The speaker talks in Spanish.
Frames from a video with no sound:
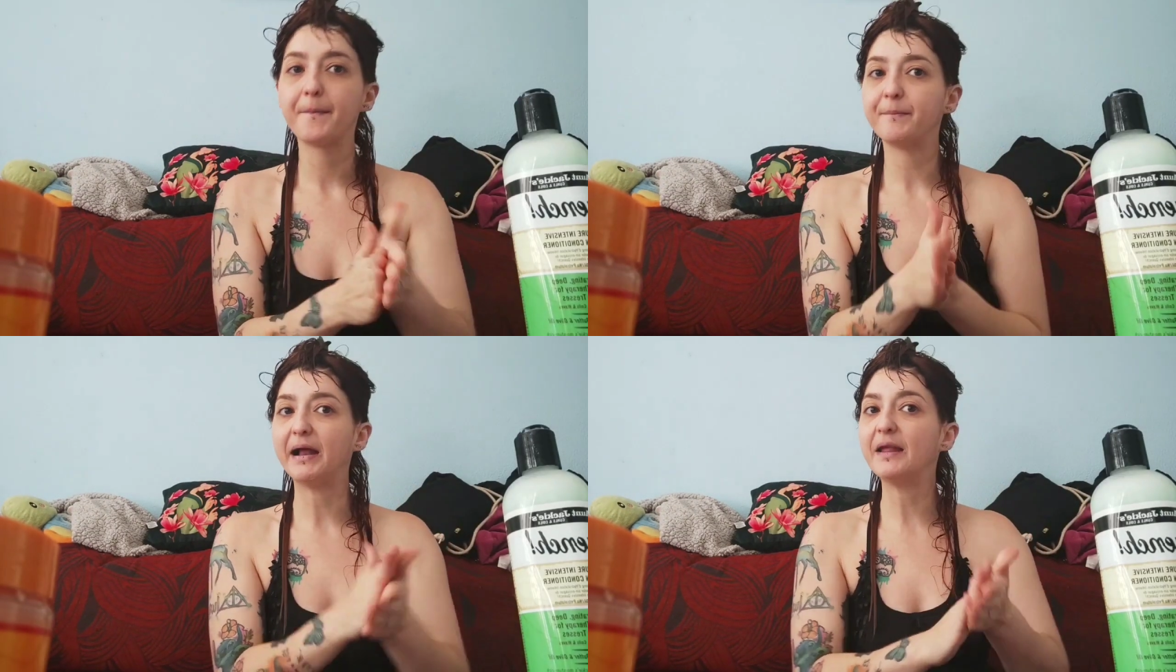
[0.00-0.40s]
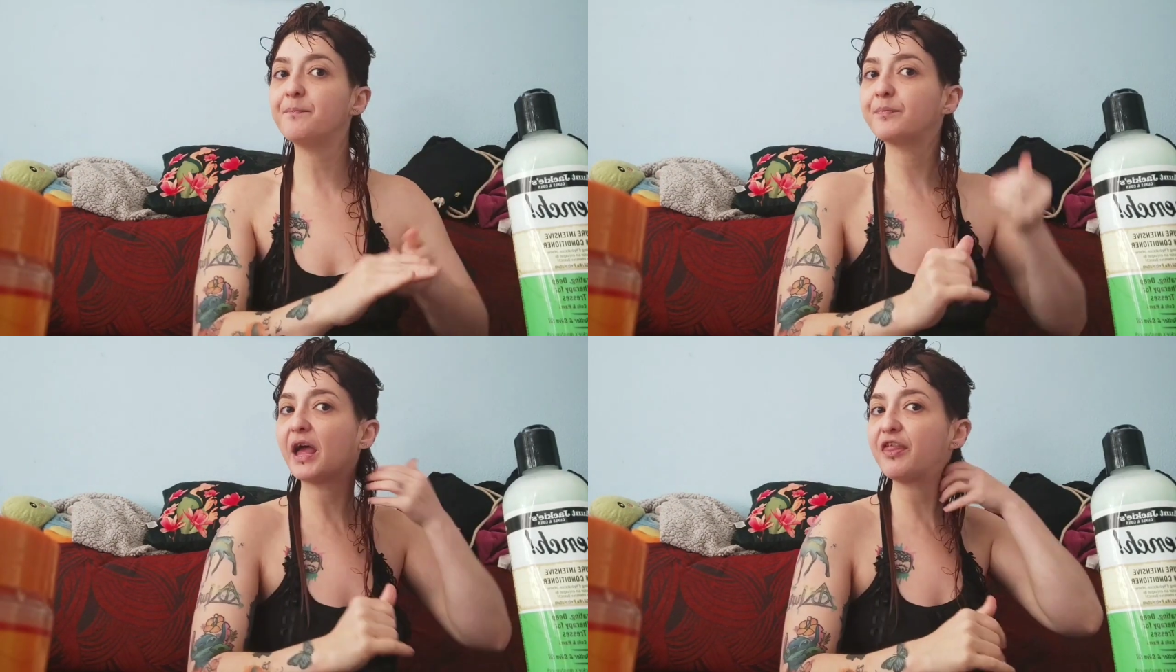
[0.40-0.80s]
¿Vale?
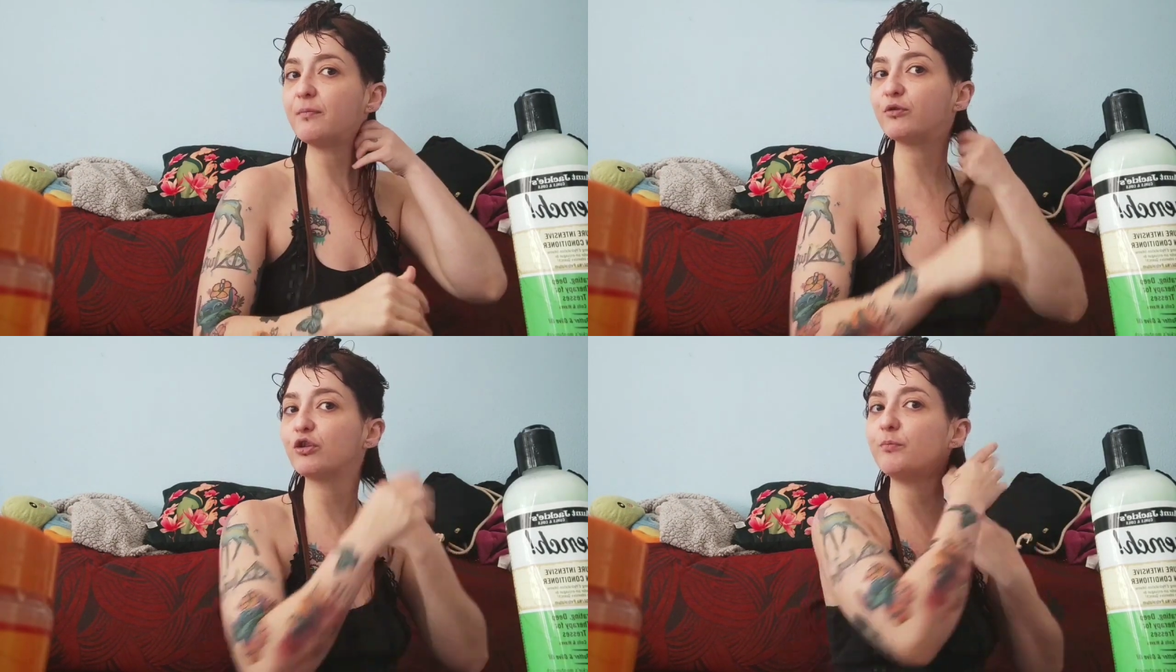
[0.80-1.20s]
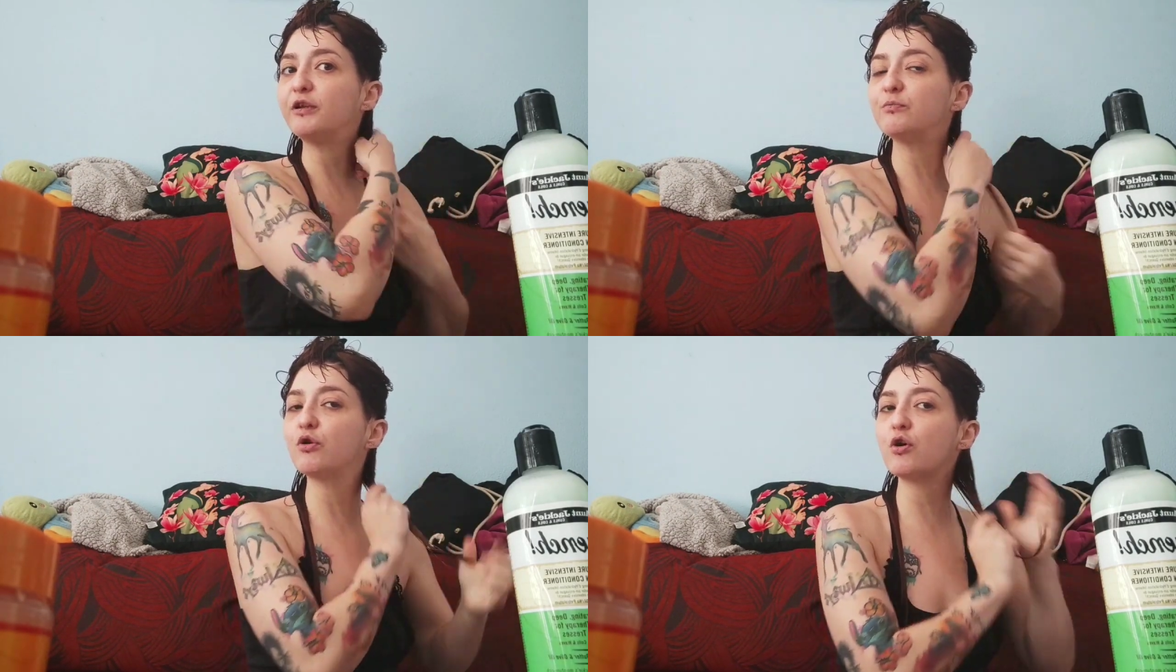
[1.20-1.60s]
Hacemos lo
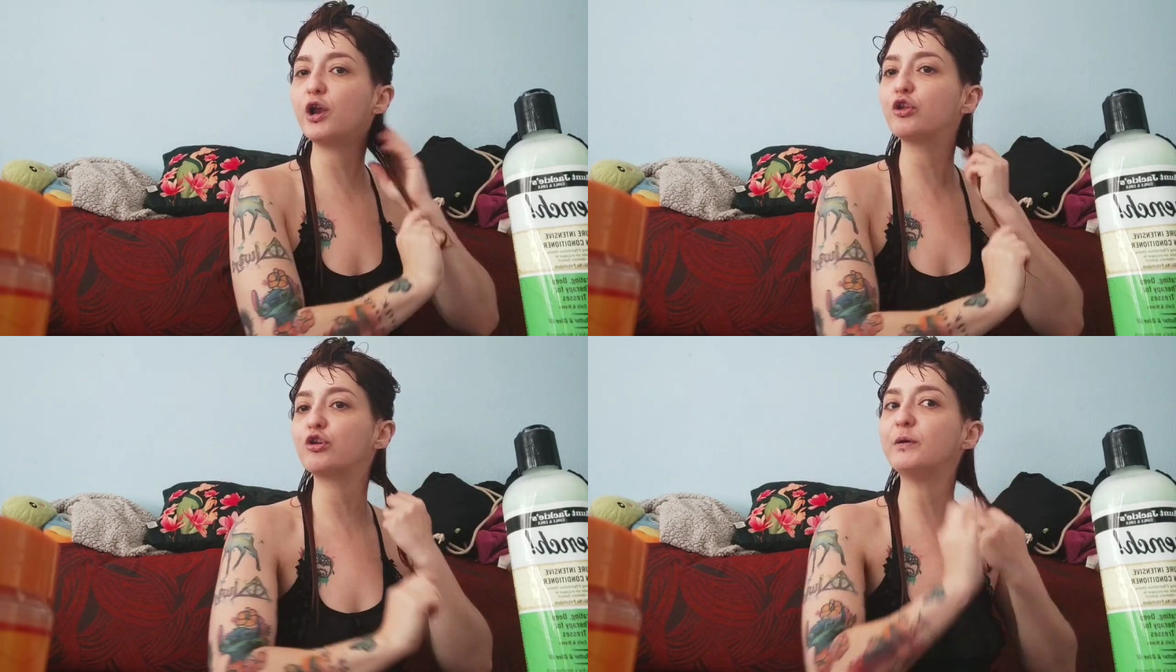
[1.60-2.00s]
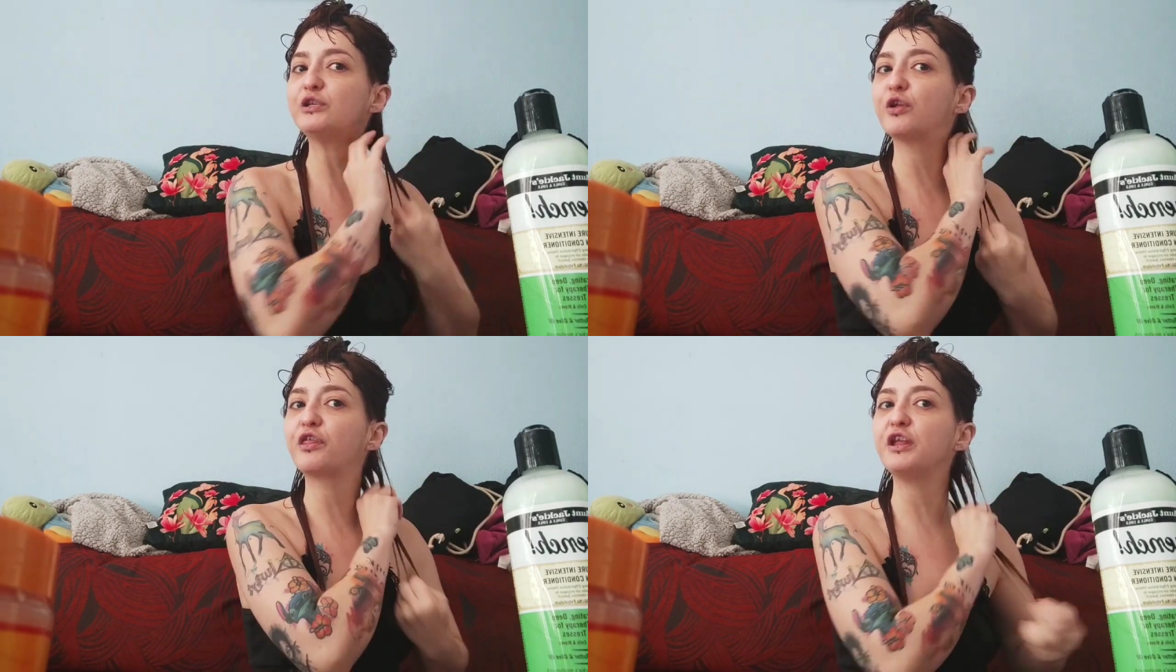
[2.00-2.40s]
mismo con el otro
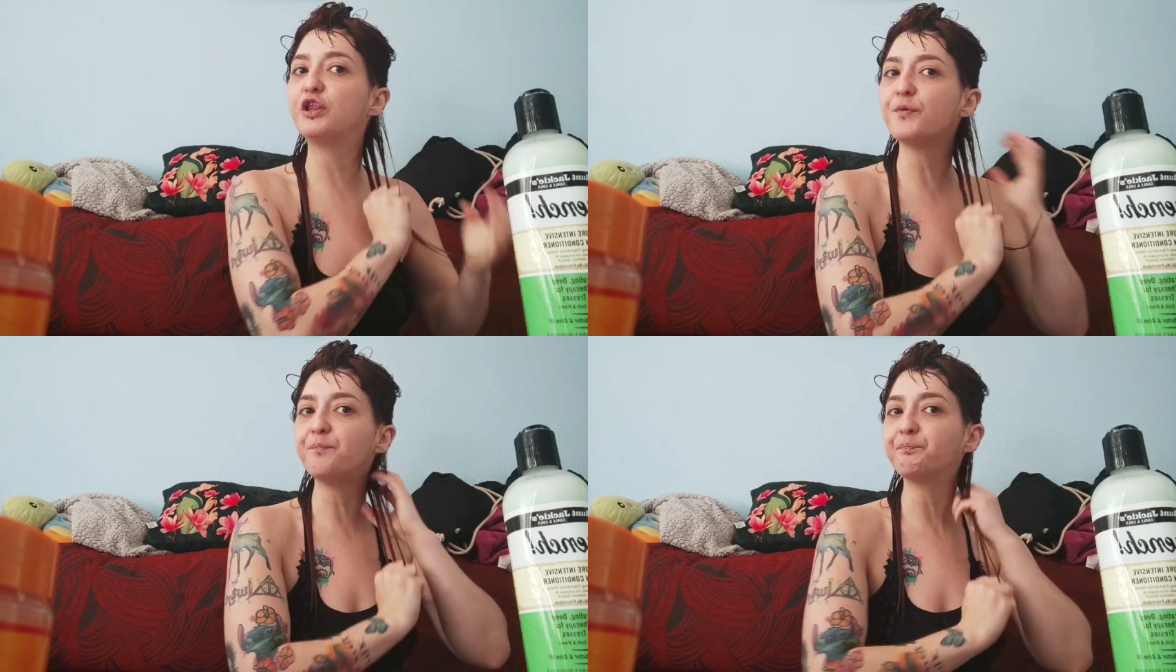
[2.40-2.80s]
mechoncito.